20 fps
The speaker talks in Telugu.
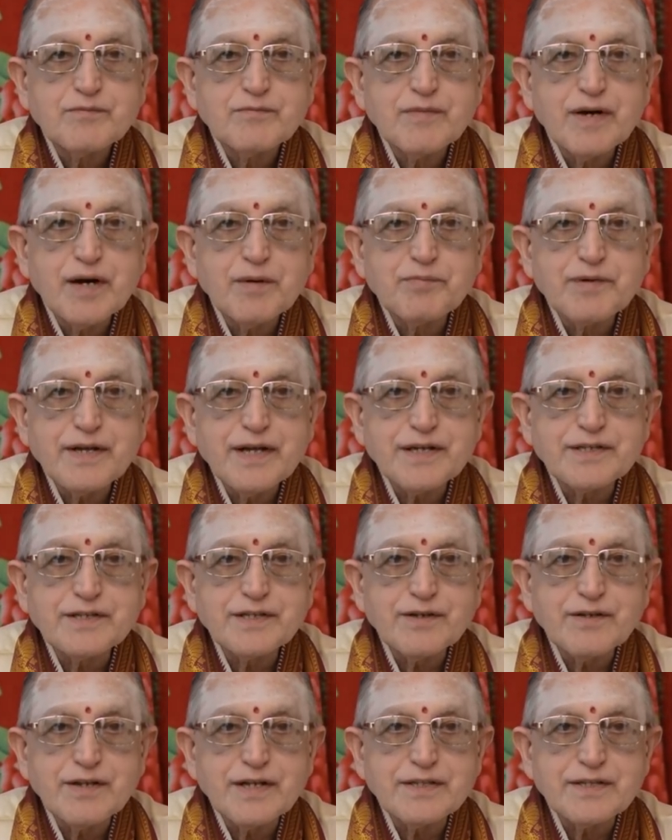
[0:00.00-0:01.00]
మా
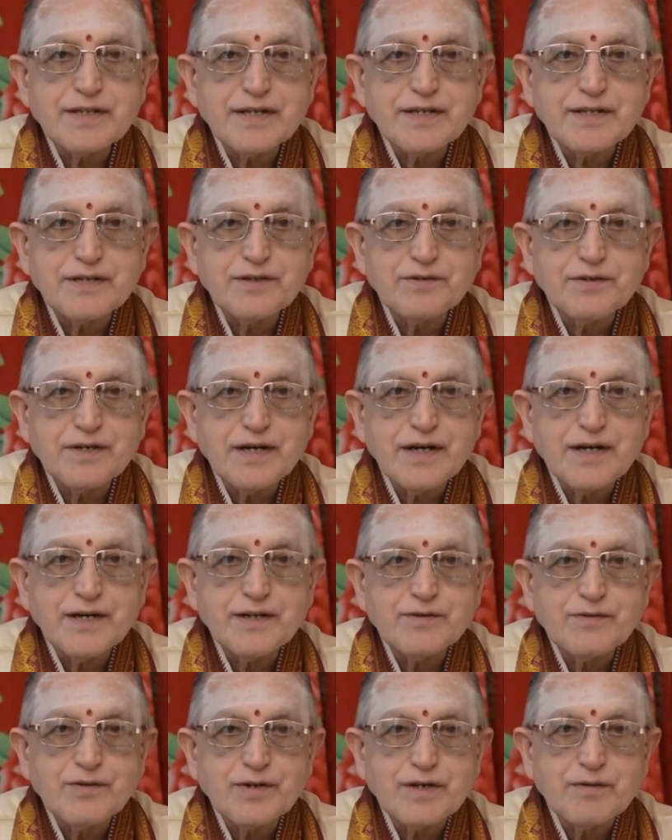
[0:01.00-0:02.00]
ప్రేక్షకులందరికీ కూడా
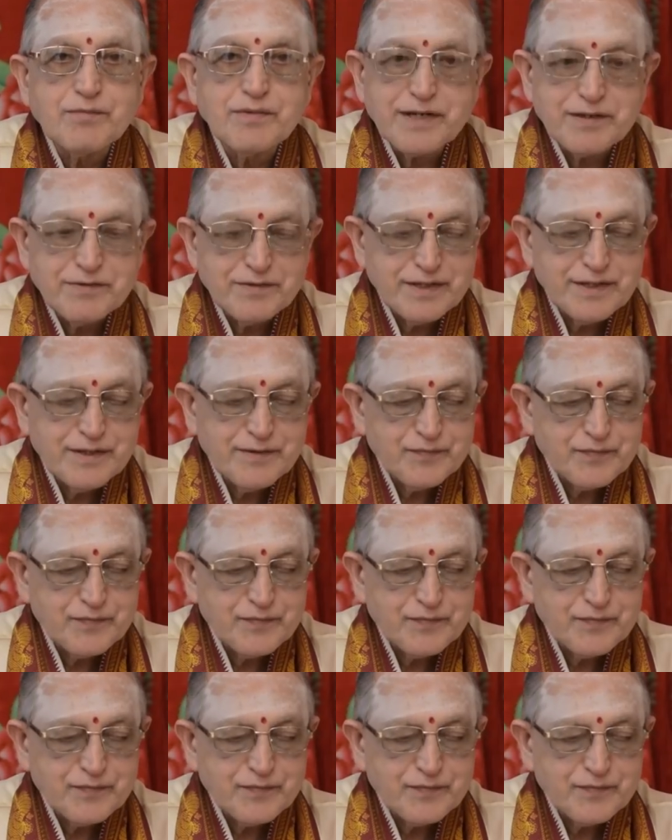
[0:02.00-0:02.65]
ఒక మనవి